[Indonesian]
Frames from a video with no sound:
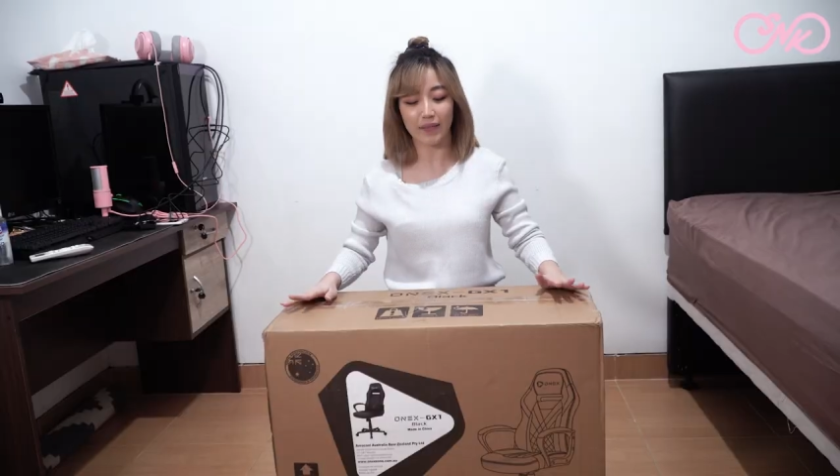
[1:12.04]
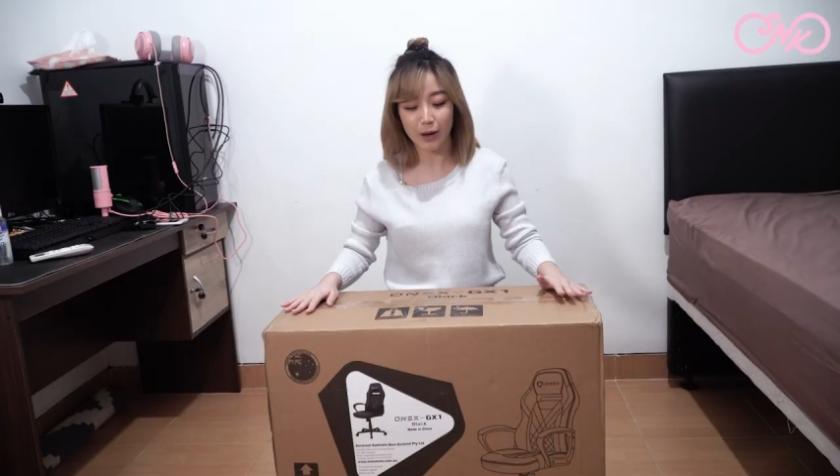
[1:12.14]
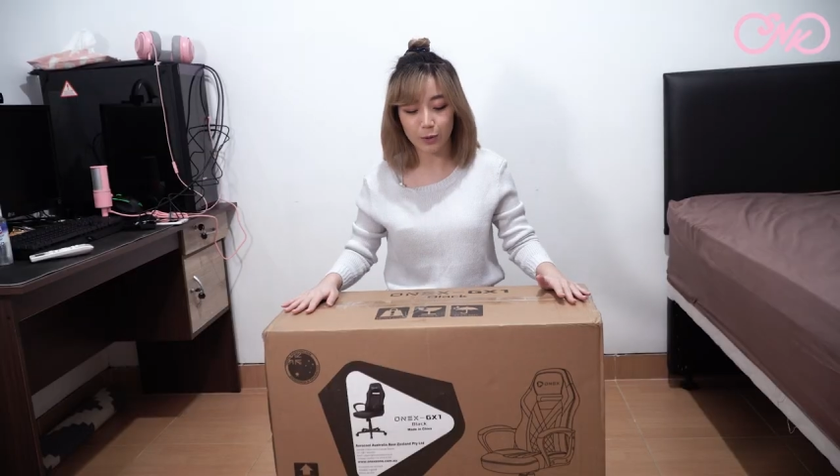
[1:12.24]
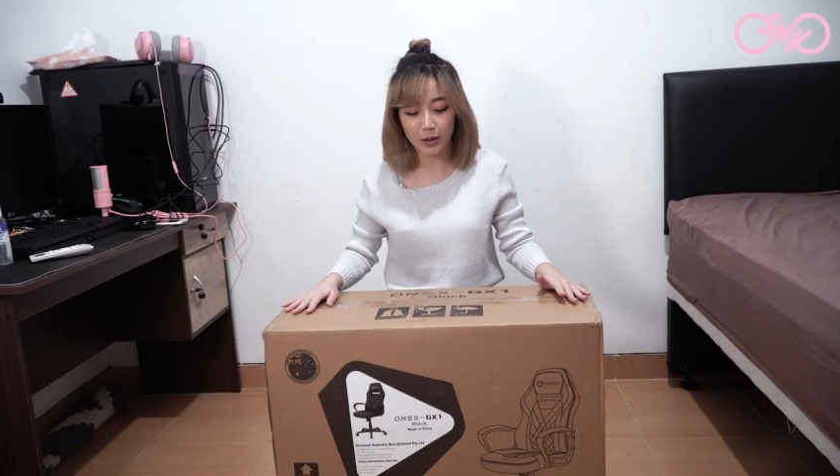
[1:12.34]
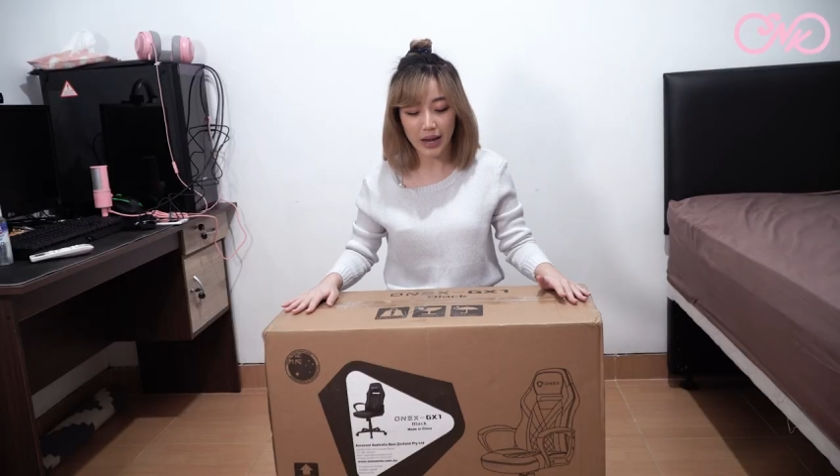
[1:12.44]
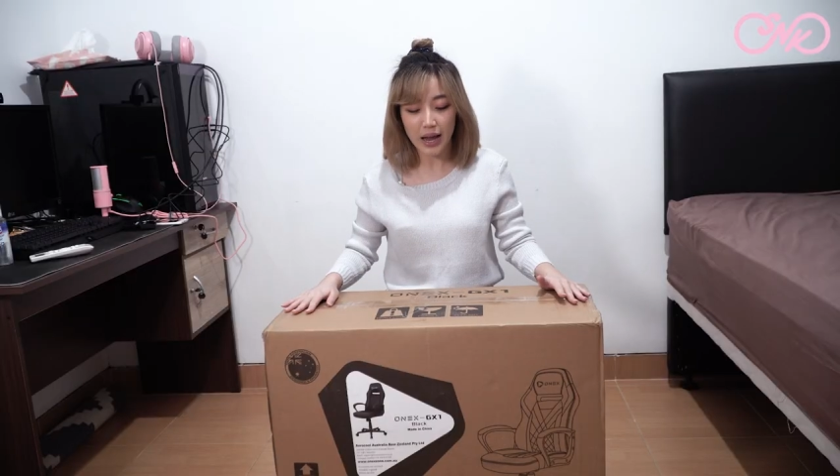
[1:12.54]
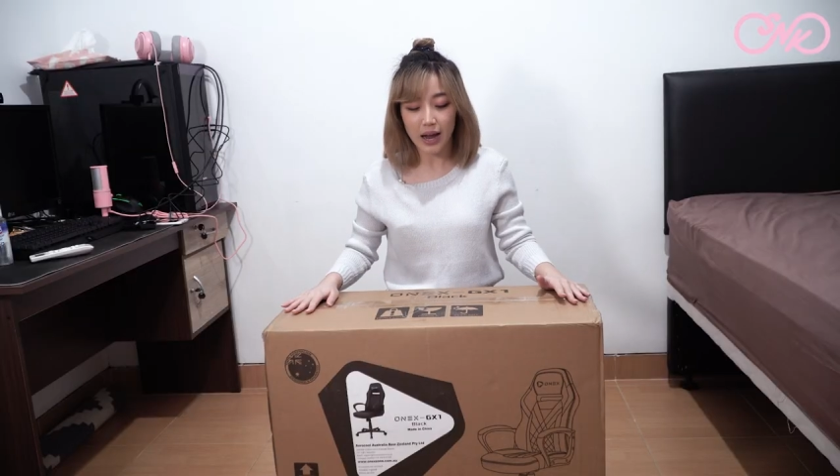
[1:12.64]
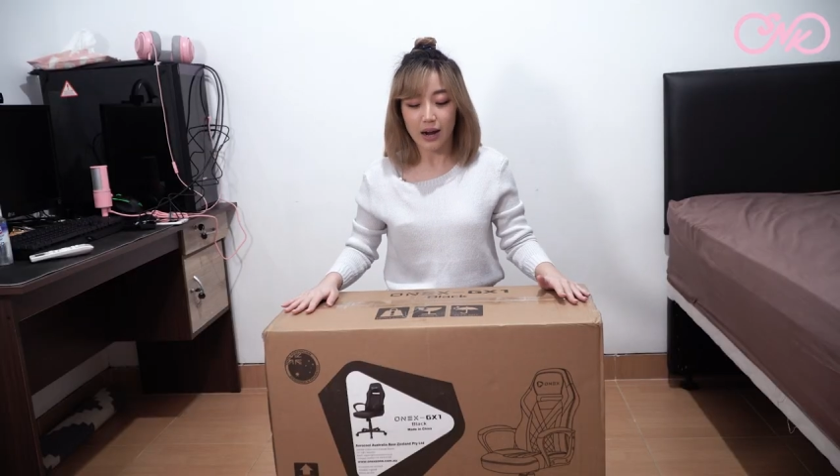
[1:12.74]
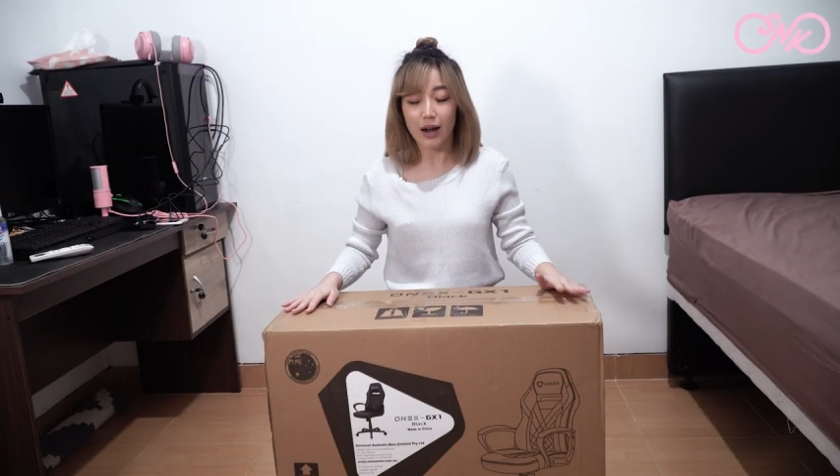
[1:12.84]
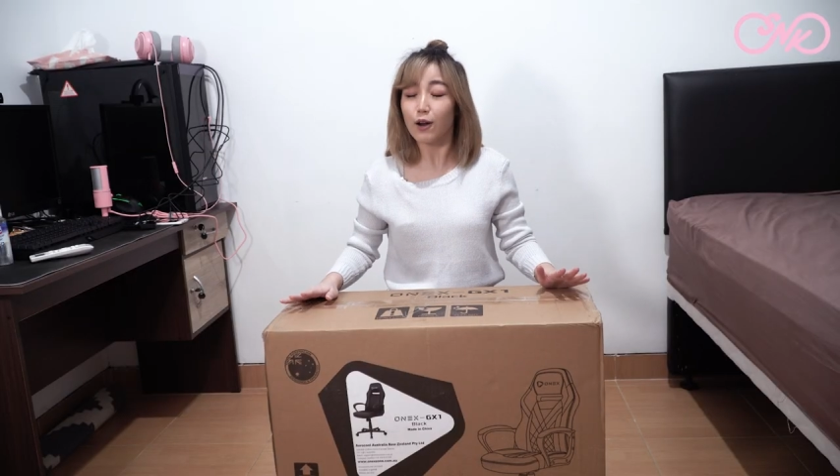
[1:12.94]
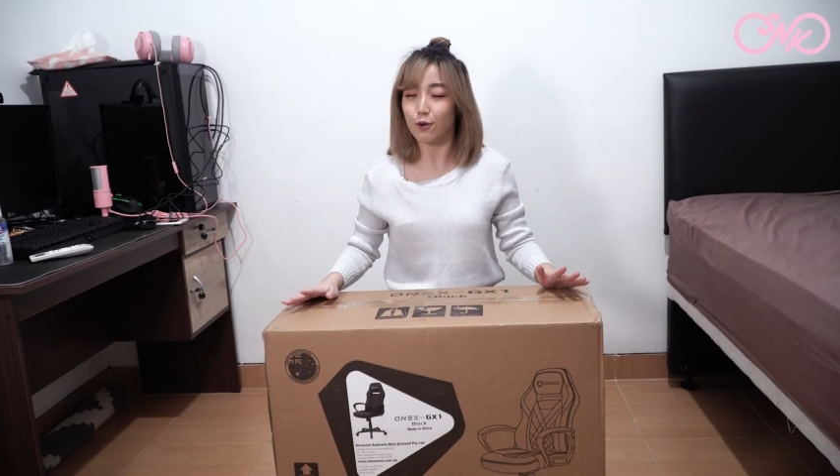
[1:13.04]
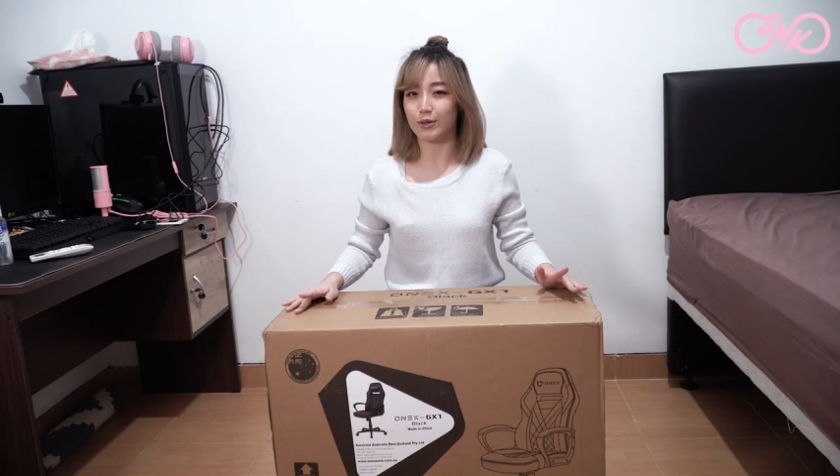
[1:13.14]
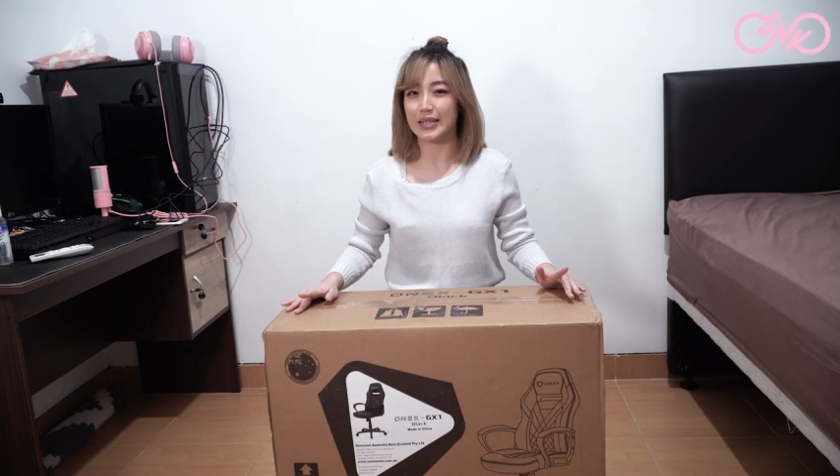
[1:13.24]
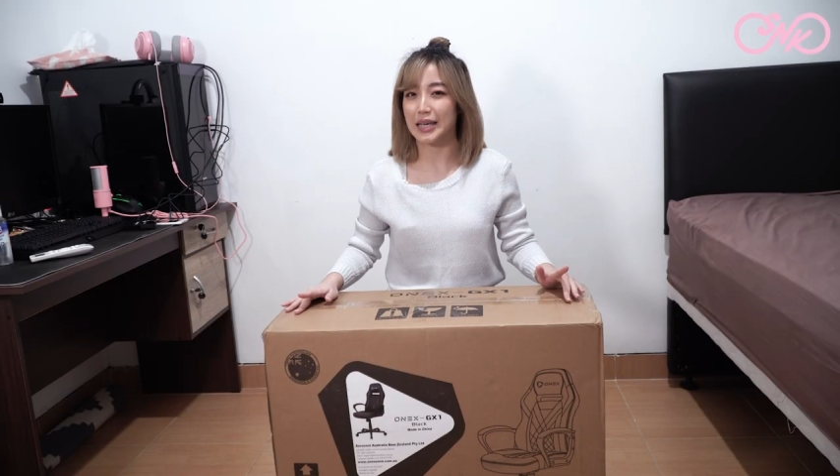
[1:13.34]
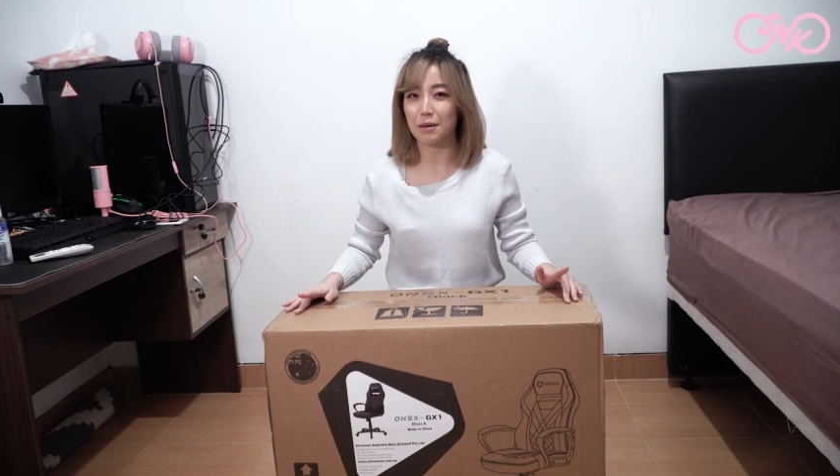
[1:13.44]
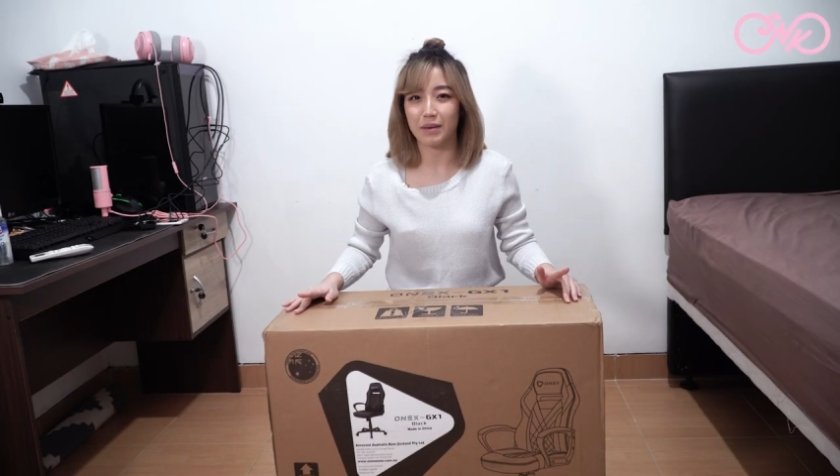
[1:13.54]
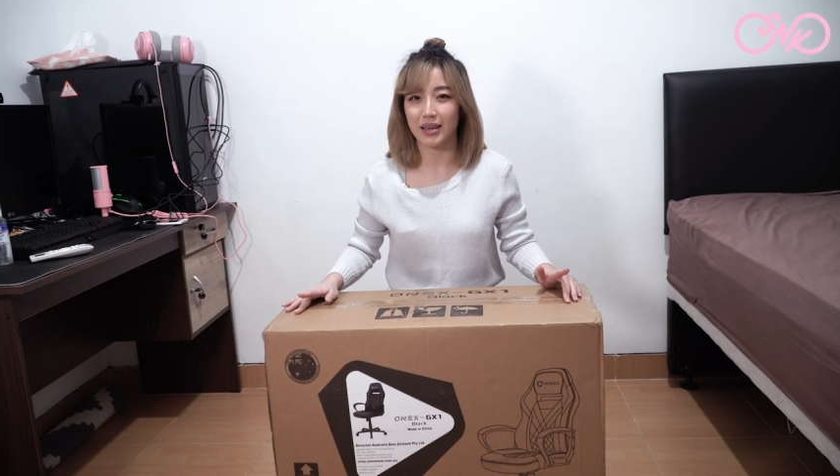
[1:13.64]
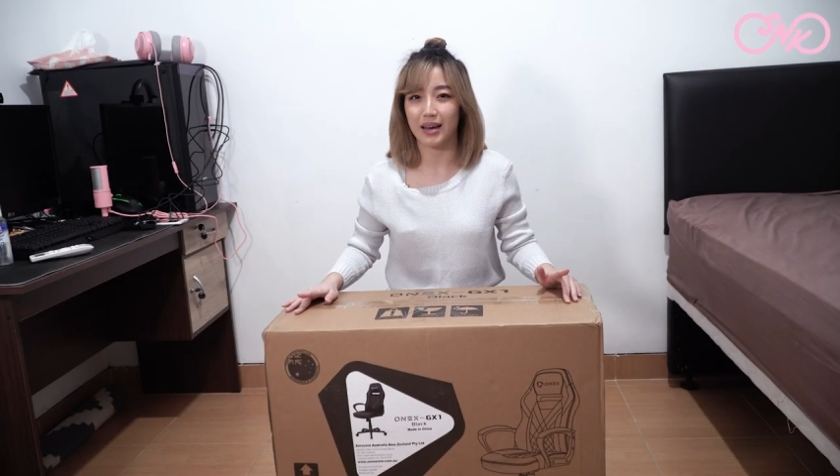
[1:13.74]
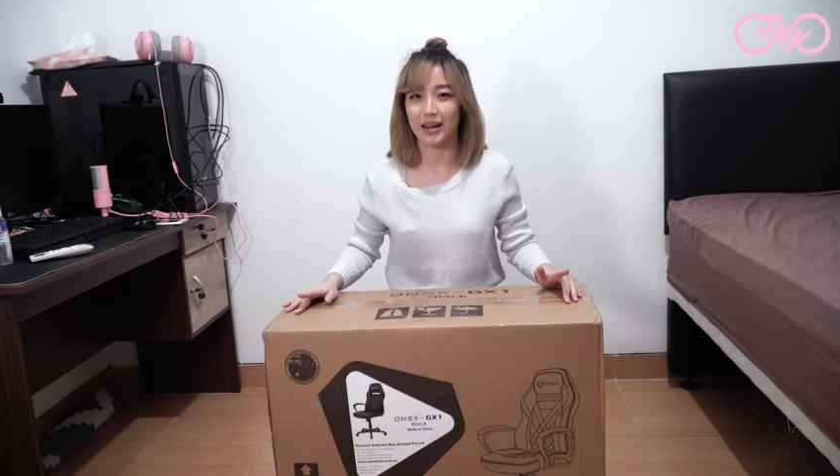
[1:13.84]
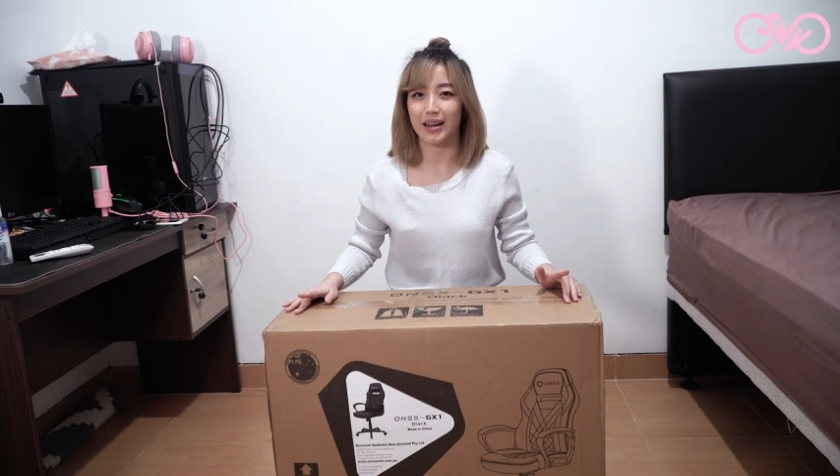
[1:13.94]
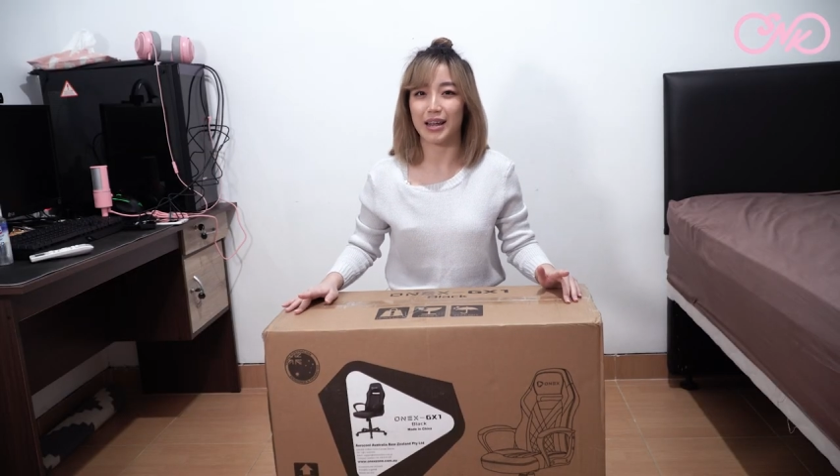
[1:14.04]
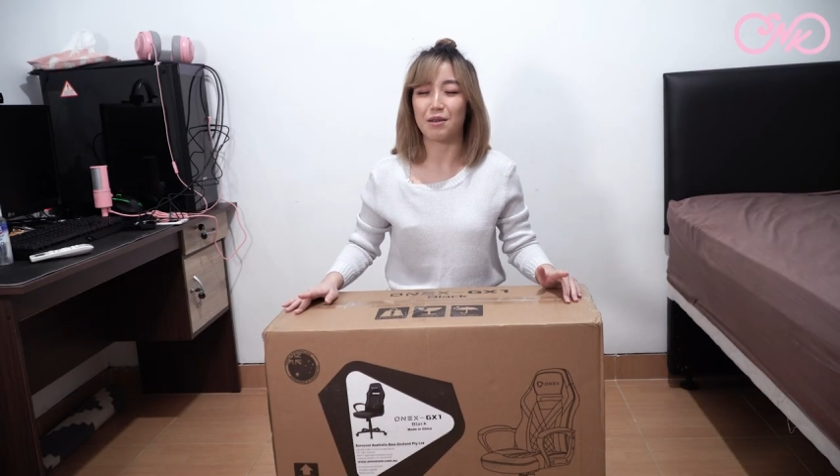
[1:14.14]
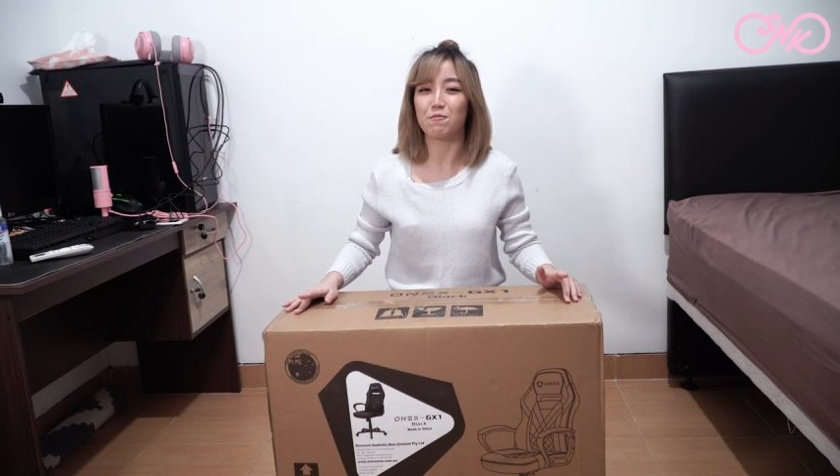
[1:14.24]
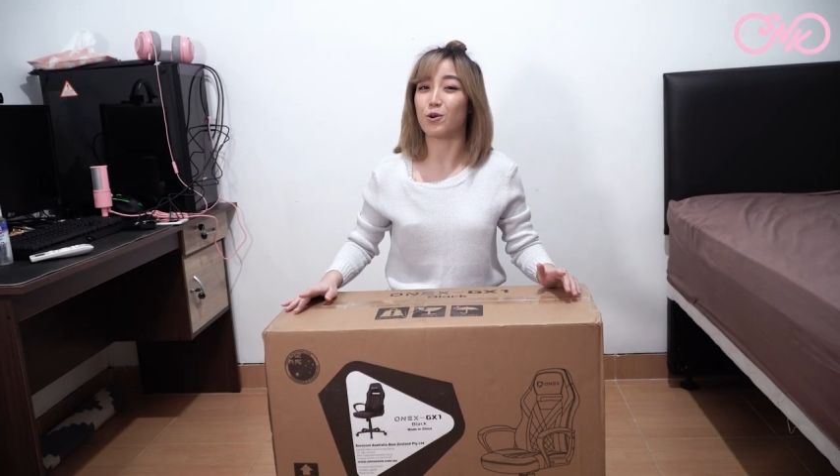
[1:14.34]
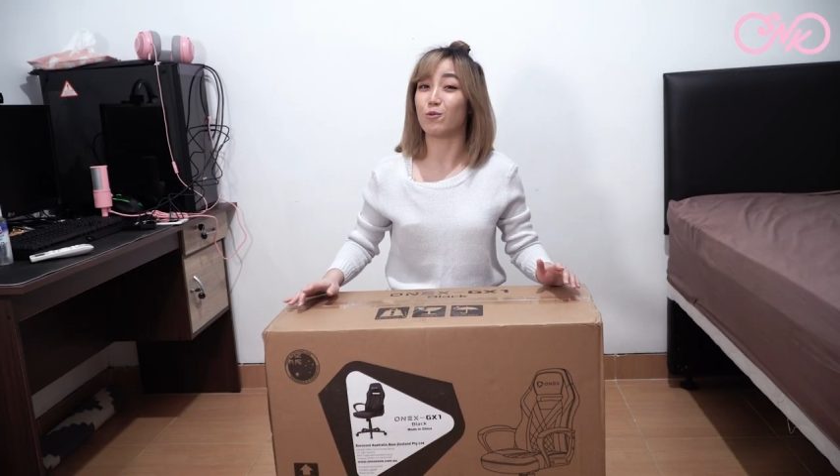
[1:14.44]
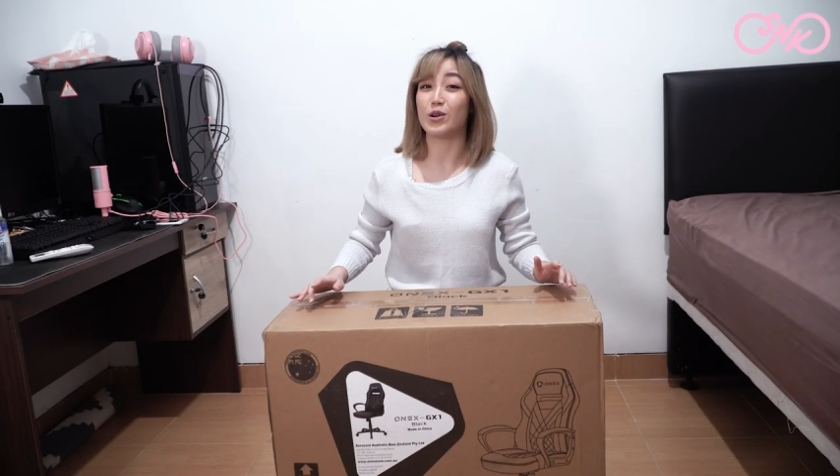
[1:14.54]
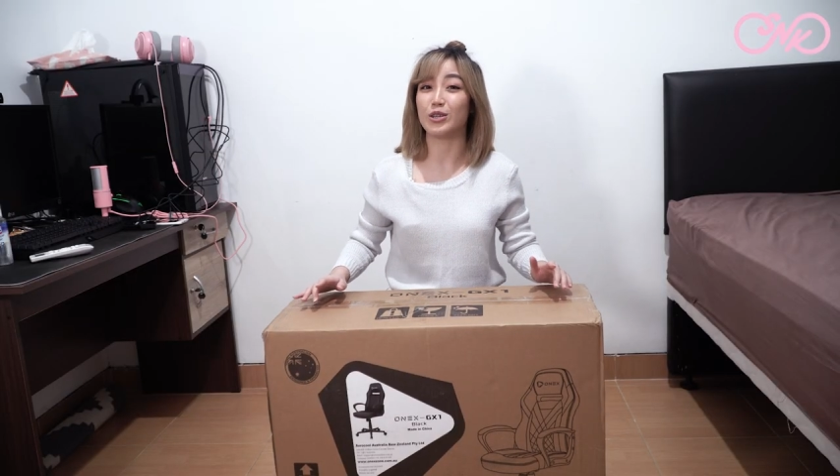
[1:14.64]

tahu kalau kursi gaming yang harganya di bawah